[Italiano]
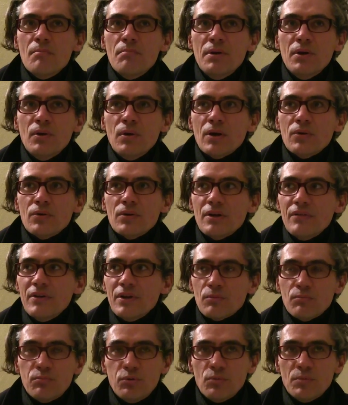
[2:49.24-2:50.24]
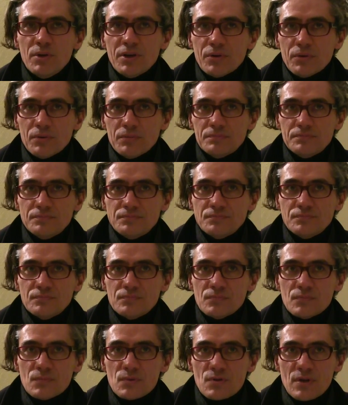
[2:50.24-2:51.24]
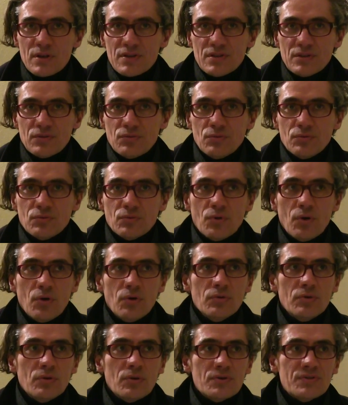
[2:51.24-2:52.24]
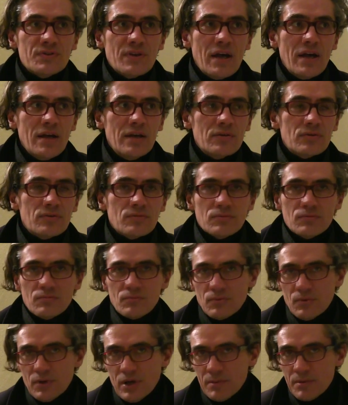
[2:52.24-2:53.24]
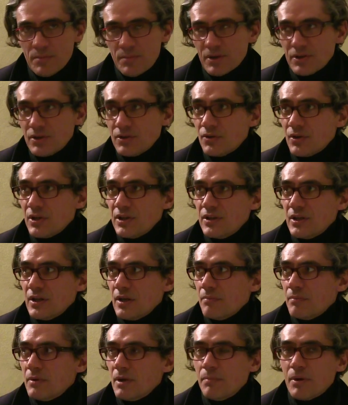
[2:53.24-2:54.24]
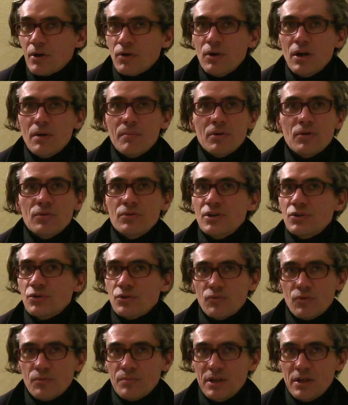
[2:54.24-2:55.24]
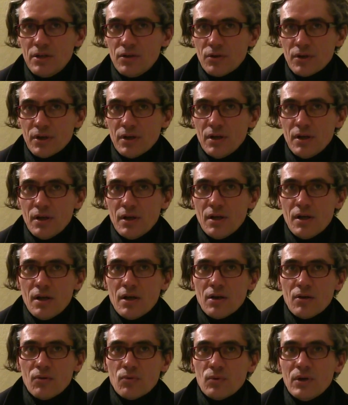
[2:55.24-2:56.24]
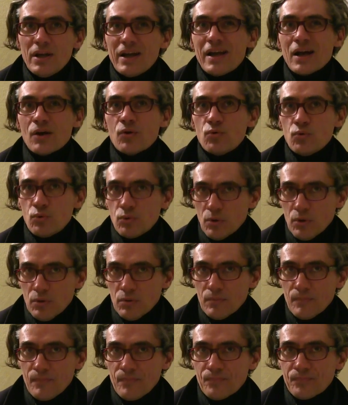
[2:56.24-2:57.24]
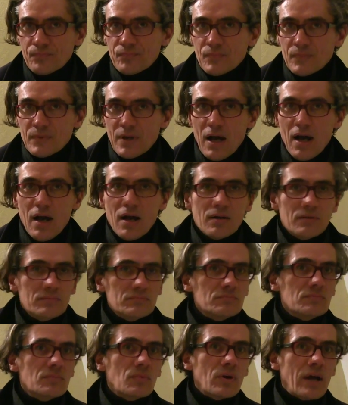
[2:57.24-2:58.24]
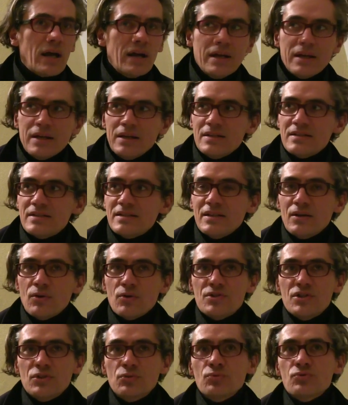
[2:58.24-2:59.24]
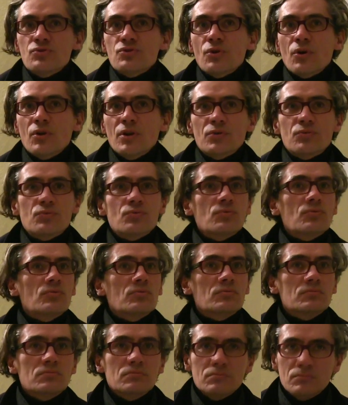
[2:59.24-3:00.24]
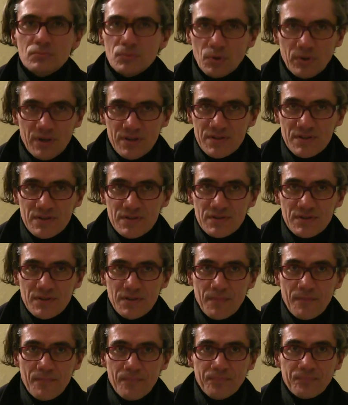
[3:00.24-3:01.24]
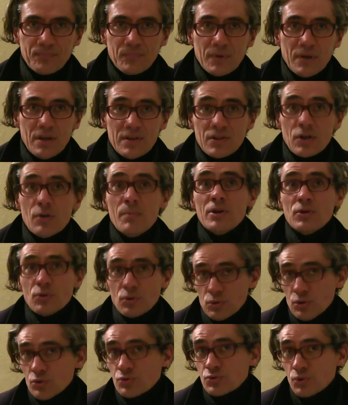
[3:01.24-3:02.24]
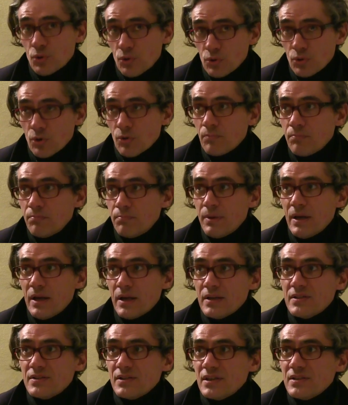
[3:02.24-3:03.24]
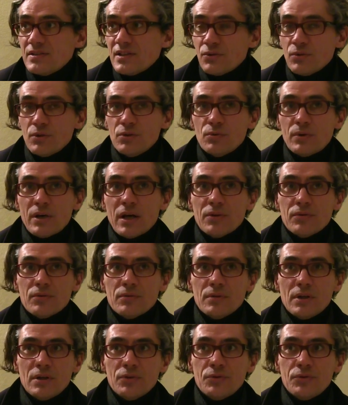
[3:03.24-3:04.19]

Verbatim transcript: però a non avere un pubblico. Cioè se tu non sei, ora mi perdonerete la parola, ma non ne trovo migliore, un leccaculo da galleristi o istituzione tu non esisti. E siccome non lo sono per essere stato educato in un